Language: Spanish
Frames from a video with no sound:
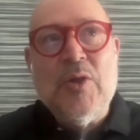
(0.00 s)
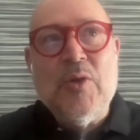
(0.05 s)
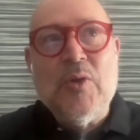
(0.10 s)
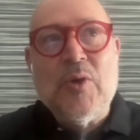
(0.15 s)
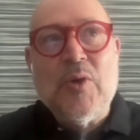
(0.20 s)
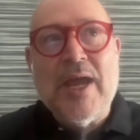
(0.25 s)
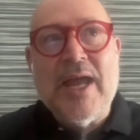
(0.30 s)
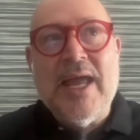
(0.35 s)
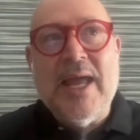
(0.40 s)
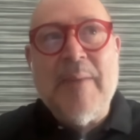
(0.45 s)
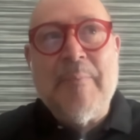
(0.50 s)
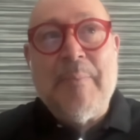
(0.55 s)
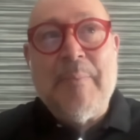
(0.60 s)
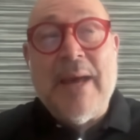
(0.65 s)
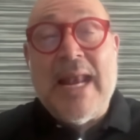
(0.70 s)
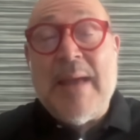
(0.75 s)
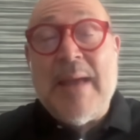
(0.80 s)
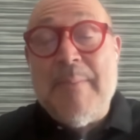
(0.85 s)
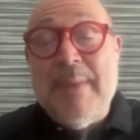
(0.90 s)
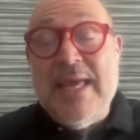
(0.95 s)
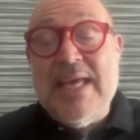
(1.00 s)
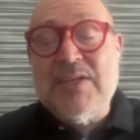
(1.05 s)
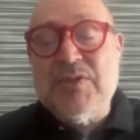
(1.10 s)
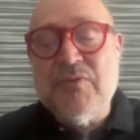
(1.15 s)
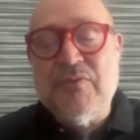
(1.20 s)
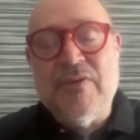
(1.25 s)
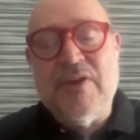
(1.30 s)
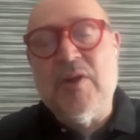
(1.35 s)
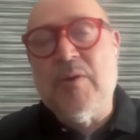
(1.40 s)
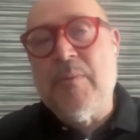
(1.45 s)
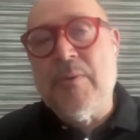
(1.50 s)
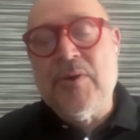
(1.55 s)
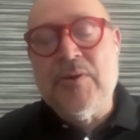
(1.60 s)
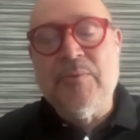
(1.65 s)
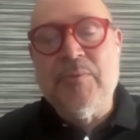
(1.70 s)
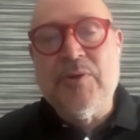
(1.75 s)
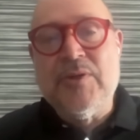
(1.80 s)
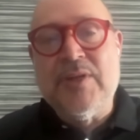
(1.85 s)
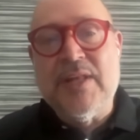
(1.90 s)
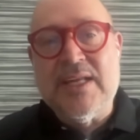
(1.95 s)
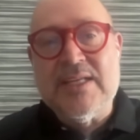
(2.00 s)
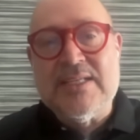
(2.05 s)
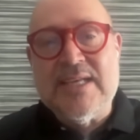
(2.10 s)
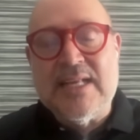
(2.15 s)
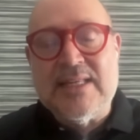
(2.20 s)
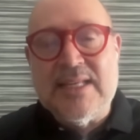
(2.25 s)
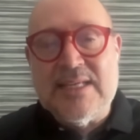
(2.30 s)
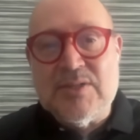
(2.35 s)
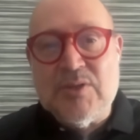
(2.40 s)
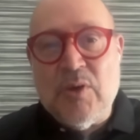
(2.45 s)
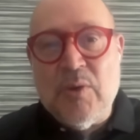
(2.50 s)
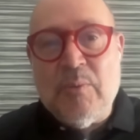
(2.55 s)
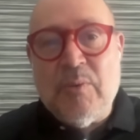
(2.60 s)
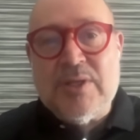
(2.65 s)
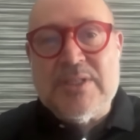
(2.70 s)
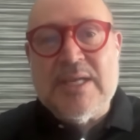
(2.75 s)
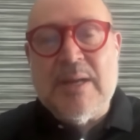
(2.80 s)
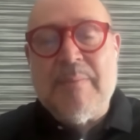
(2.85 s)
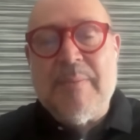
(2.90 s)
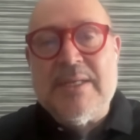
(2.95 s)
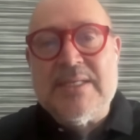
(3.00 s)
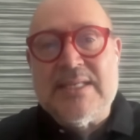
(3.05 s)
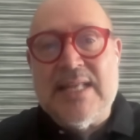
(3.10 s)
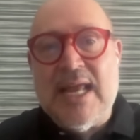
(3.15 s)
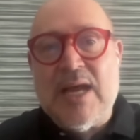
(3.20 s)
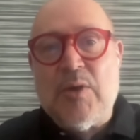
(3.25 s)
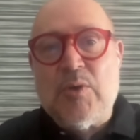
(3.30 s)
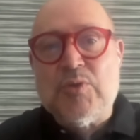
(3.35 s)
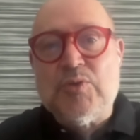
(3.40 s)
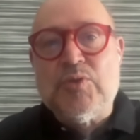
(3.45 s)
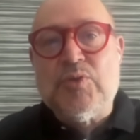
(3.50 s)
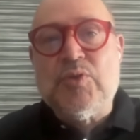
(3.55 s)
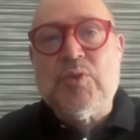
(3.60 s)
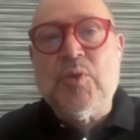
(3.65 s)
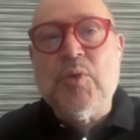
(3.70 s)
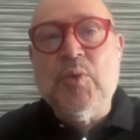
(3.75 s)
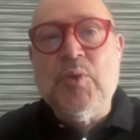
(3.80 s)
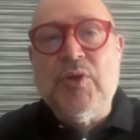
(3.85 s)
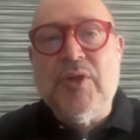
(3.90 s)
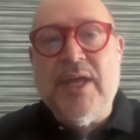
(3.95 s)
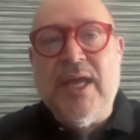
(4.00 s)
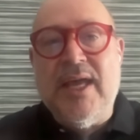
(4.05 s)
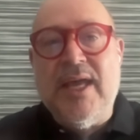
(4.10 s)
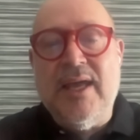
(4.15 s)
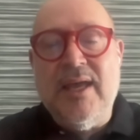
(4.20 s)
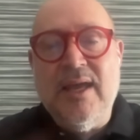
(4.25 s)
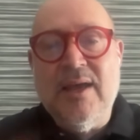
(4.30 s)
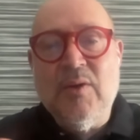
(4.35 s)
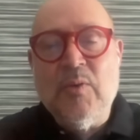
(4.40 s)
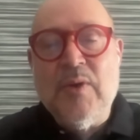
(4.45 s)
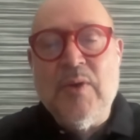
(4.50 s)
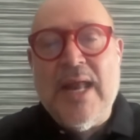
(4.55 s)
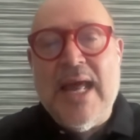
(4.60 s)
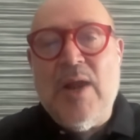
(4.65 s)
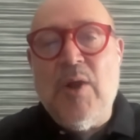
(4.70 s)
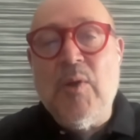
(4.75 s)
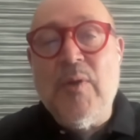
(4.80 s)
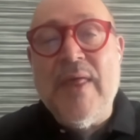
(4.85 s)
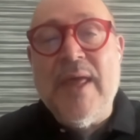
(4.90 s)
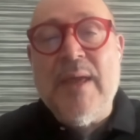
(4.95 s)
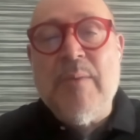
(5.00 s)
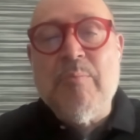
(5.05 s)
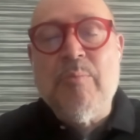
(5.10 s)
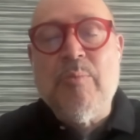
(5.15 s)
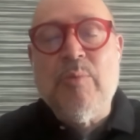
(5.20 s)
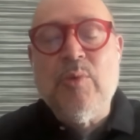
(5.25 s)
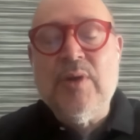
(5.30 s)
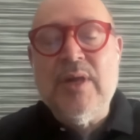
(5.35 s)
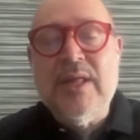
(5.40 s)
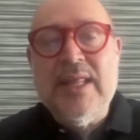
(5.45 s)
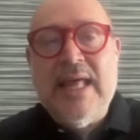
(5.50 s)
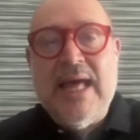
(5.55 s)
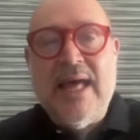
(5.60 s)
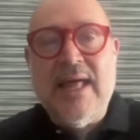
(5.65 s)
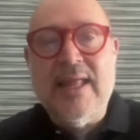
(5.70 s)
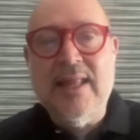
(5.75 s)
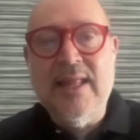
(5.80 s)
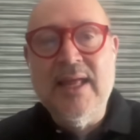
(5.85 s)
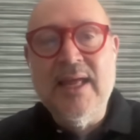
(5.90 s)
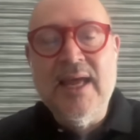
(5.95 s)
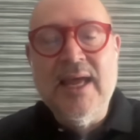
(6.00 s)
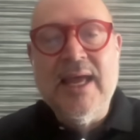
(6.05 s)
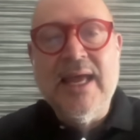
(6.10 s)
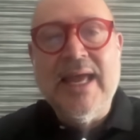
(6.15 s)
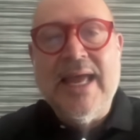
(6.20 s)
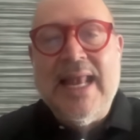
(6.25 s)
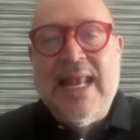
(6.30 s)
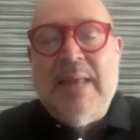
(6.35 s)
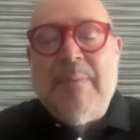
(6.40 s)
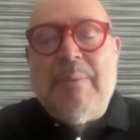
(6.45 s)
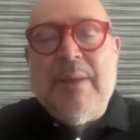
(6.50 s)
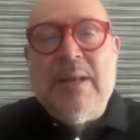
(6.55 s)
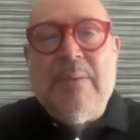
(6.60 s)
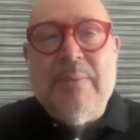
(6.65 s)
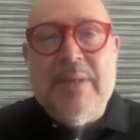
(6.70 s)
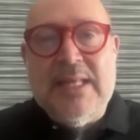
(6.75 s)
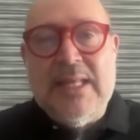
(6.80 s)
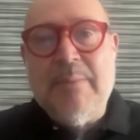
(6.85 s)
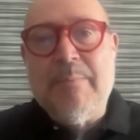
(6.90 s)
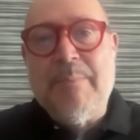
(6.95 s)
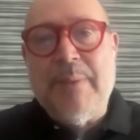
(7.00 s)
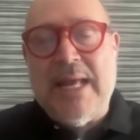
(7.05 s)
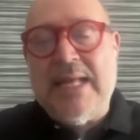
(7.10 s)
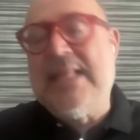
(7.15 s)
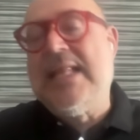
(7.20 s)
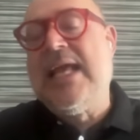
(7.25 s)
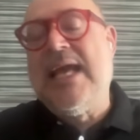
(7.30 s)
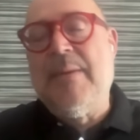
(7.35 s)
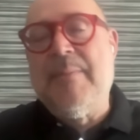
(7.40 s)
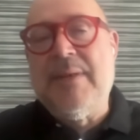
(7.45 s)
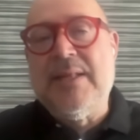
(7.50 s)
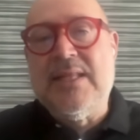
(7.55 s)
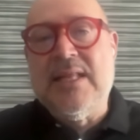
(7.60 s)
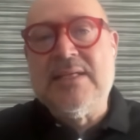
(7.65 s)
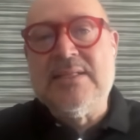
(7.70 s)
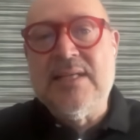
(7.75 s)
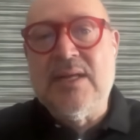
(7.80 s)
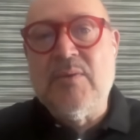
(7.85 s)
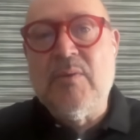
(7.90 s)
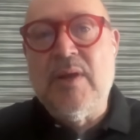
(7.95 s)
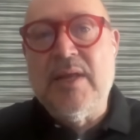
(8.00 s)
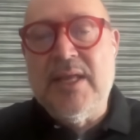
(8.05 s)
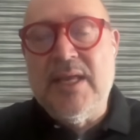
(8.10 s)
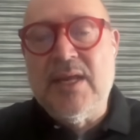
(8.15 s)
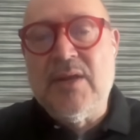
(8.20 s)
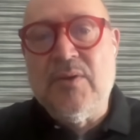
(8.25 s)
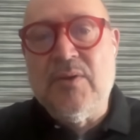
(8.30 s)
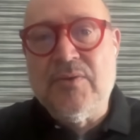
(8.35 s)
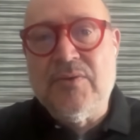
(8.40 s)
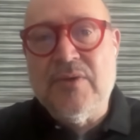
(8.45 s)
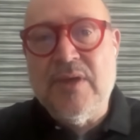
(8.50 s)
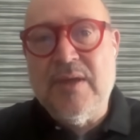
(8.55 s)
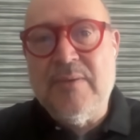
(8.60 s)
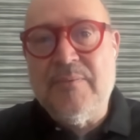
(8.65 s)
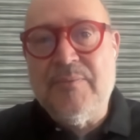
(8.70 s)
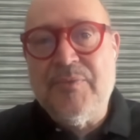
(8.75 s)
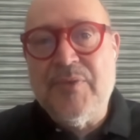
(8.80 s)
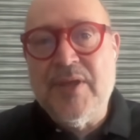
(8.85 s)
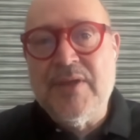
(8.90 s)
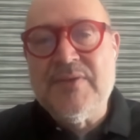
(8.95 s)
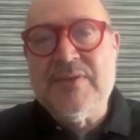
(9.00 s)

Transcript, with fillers: Lo que para mí es un fenómeno muy interesante es cómo esa mezcla construye un halo de impunidad que le permite prácticamente hacer cualquier cosa.